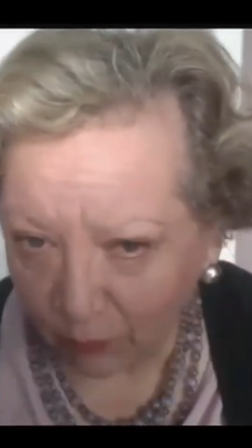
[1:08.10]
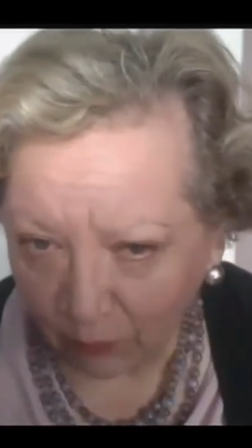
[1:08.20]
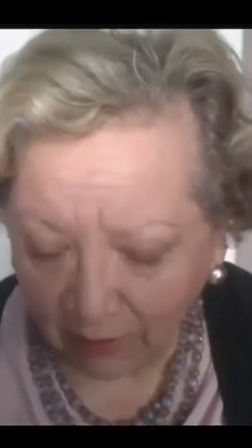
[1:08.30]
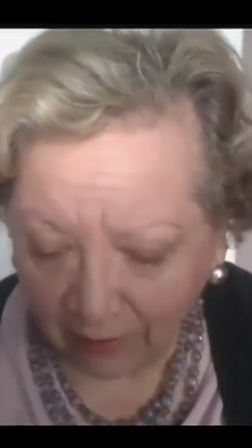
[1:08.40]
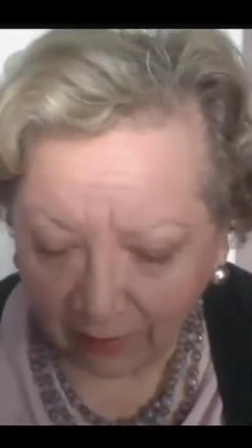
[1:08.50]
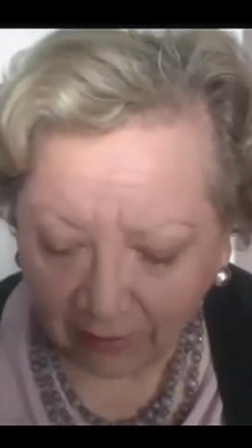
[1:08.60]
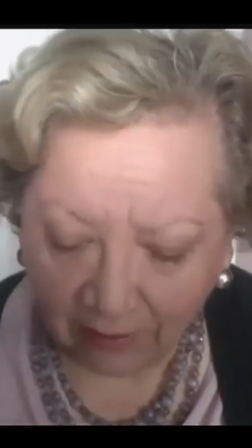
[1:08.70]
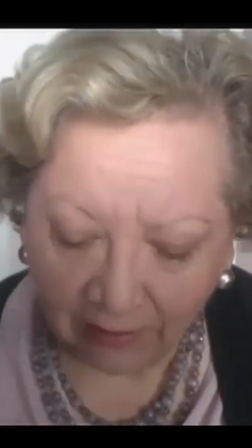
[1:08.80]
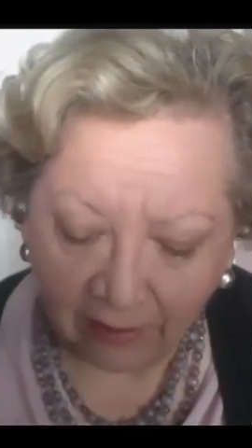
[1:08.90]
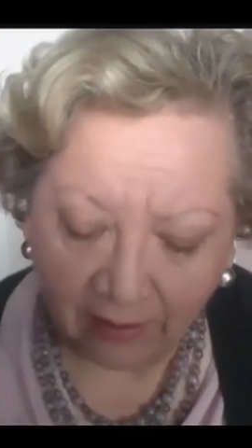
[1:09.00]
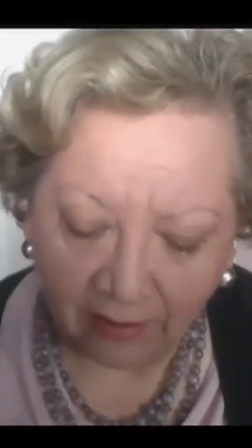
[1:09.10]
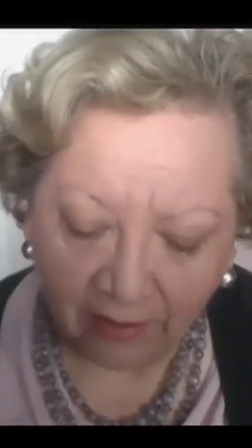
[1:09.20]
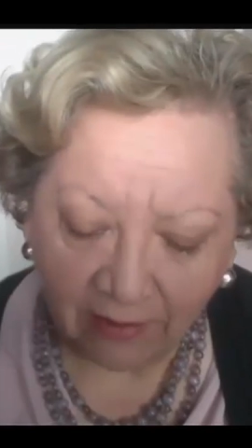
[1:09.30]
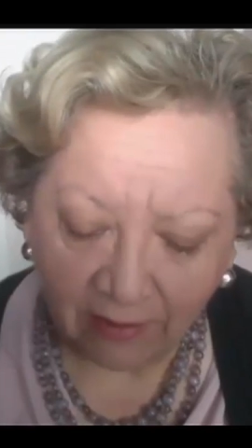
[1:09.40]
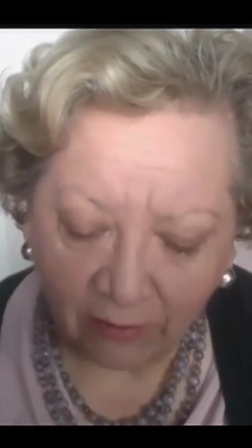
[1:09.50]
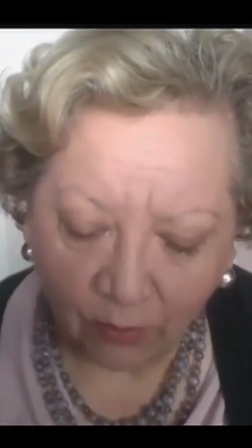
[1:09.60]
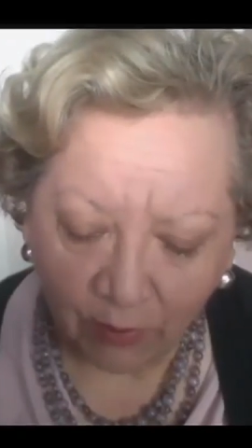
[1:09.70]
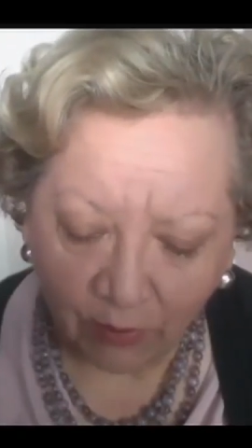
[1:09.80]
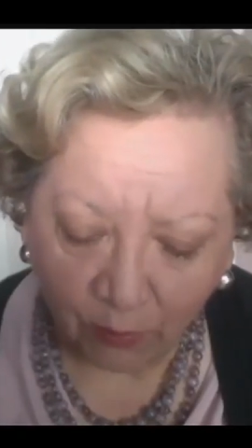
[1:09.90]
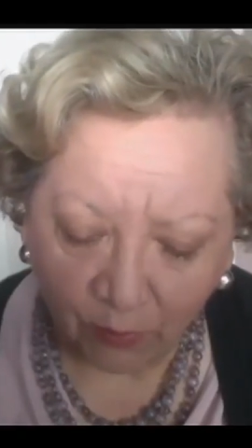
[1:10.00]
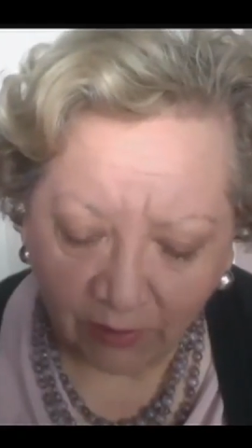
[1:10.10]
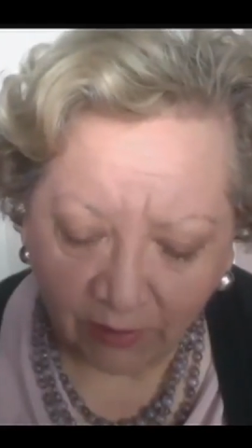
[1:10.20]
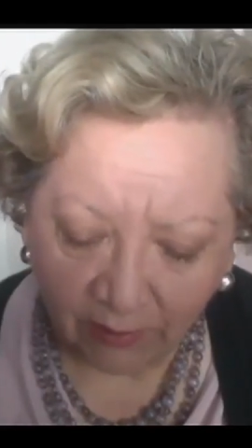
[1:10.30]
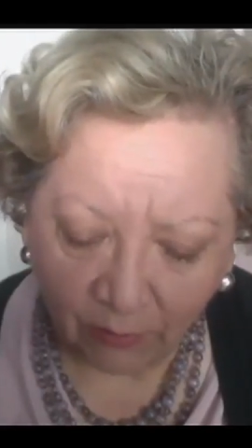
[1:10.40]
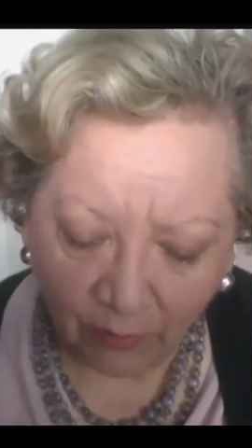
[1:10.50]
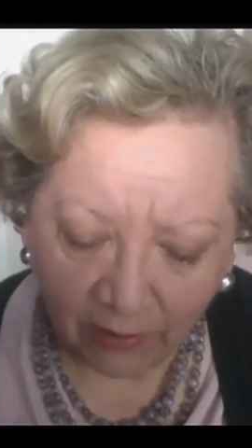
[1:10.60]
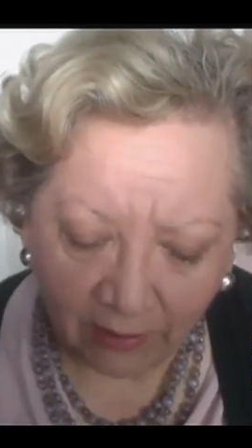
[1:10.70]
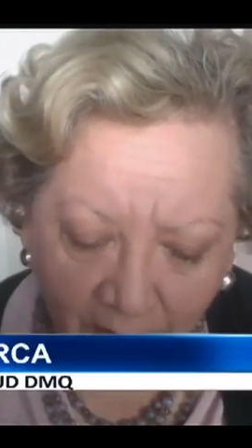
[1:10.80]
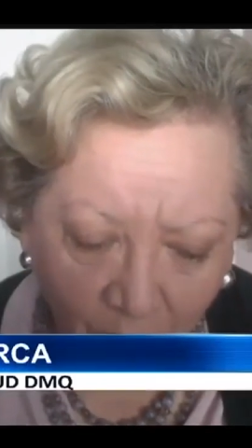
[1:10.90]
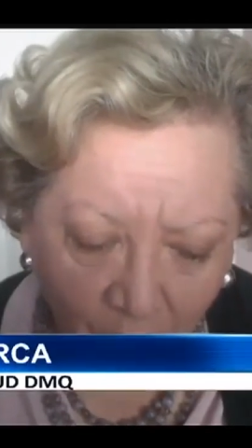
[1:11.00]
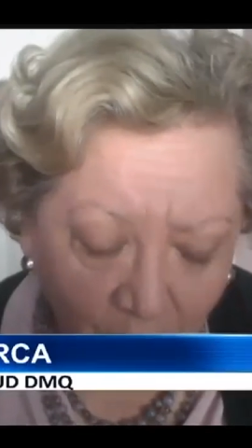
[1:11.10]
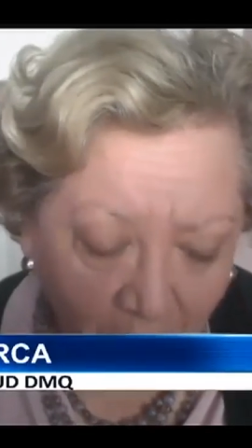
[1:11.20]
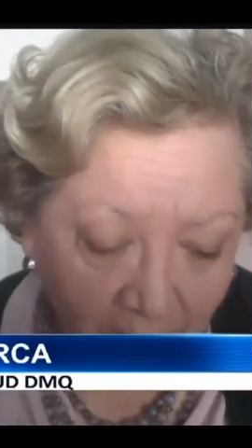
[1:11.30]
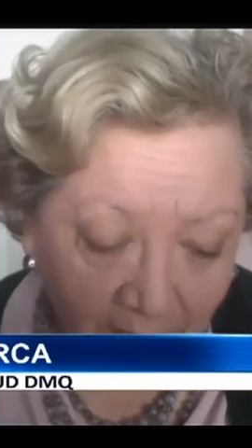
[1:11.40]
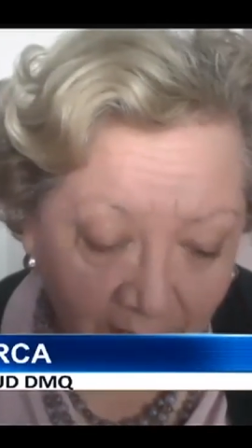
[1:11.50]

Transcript: funcionan en el Distrito Metropolitano de Quito,